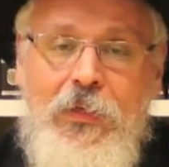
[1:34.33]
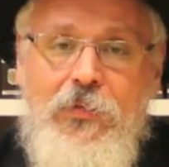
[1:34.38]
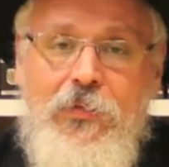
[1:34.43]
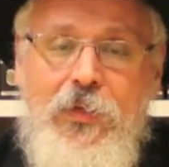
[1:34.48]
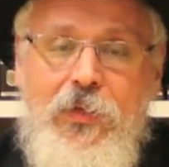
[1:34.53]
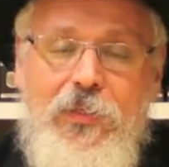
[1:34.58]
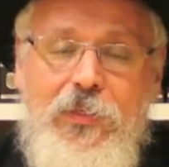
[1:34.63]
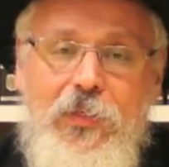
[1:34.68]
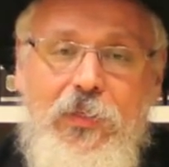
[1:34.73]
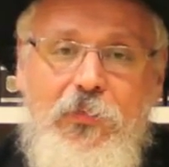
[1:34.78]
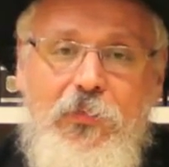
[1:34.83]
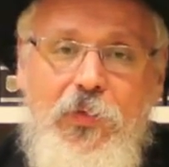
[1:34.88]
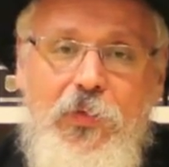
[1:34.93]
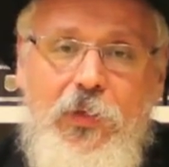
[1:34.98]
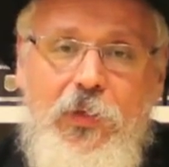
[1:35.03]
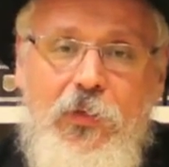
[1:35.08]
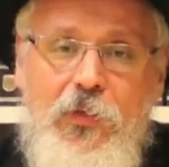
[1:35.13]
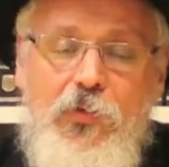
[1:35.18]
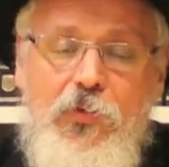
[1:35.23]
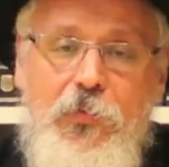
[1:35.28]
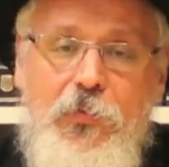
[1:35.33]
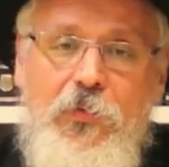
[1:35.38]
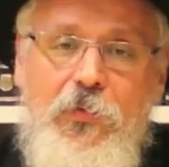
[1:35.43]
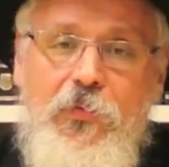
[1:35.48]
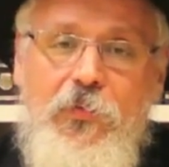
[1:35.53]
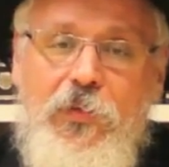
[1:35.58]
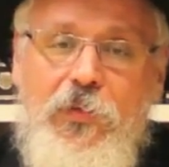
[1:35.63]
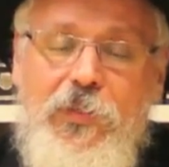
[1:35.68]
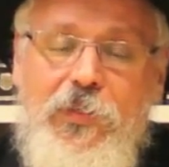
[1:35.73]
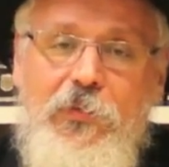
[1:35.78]
Cela signifie qu'un
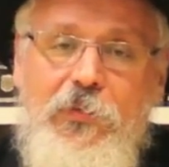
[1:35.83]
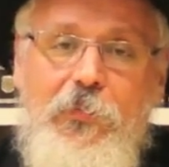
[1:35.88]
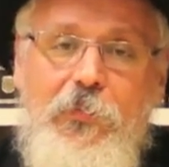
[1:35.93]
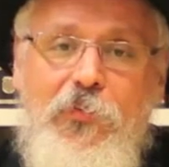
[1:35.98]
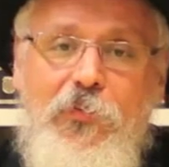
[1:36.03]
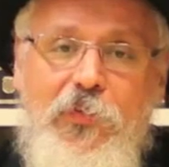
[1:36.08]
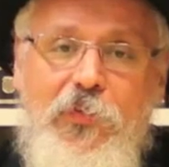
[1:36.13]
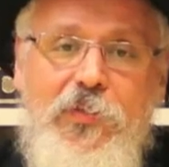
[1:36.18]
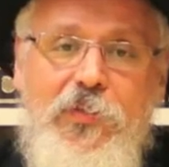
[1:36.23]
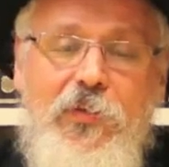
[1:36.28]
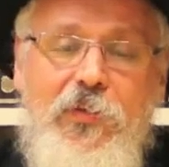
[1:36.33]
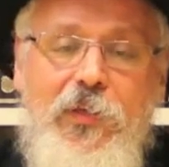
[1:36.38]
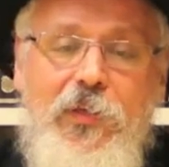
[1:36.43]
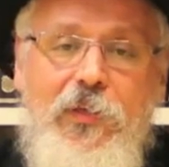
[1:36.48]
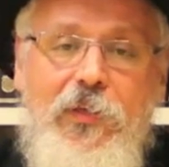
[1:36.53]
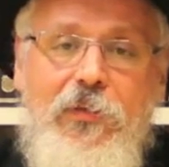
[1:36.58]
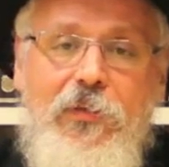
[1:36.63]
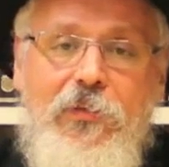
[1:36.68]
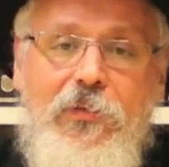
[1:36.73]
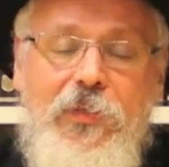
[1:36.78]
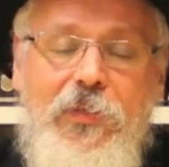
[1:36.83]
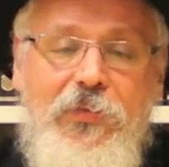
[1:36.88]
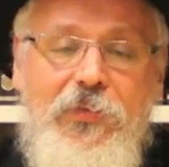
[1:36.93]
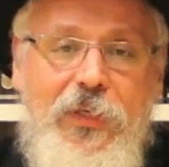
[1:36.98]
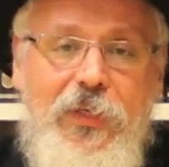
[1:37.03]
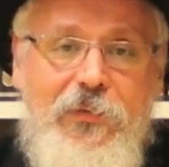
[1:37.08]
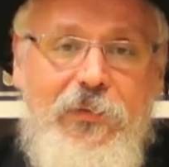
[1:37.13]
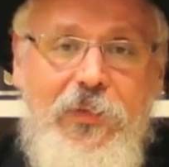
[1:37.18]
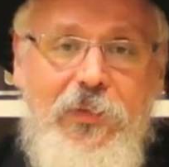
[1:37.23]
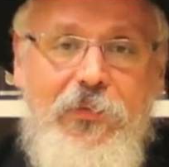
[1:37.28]
juif, dans sa vie professionnelle, dans sa
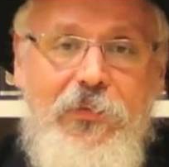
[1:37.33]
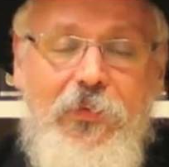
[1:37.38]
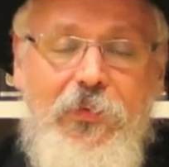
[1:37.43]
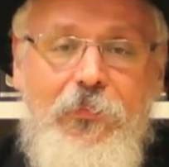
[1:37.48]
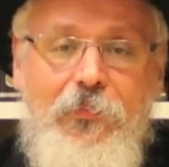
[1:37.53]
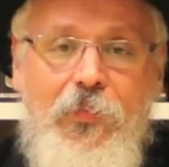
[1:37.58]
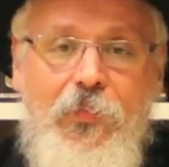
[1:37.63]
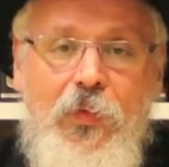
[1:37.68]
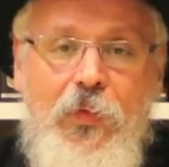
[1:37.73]
vie active,